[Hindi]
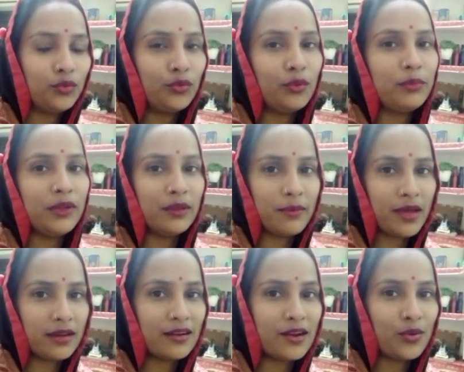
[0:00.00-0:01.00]
तो भी
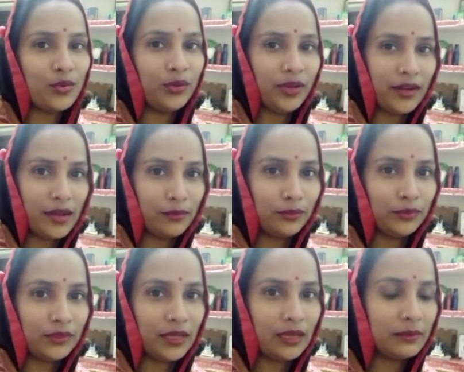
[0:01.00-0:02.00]
हमारा राहु ख़राब
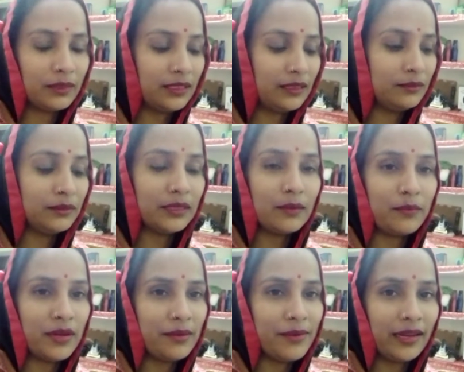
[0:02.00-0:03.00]
होता है मतलब
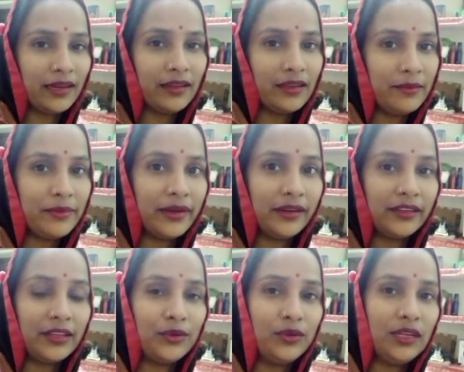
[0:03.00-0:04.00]
कपड़े हमारे कहीं भी
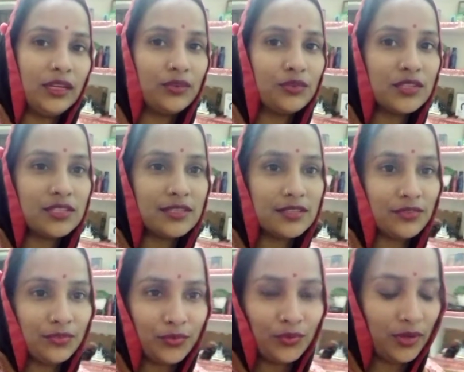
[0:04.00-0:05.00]
रखे हों लेकिन वो अच्छे से
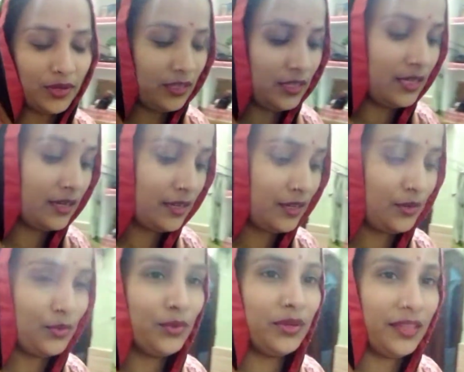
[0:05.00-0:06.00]
फोल्ड किए रखे
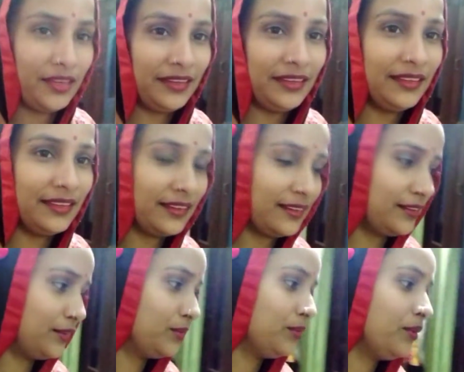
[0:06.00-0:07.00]
हों घरी किए
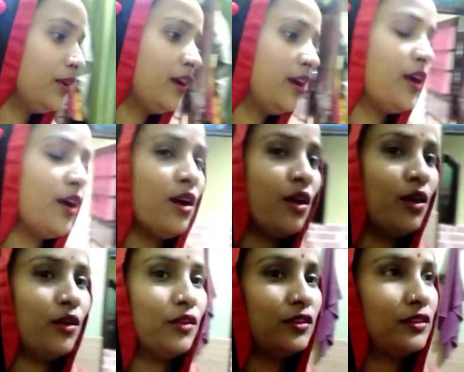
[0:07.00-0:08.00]
रखे हों
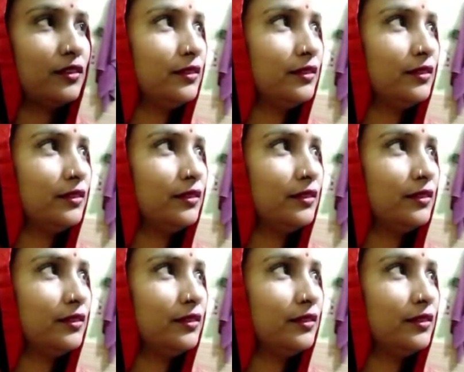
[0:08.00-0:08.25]
और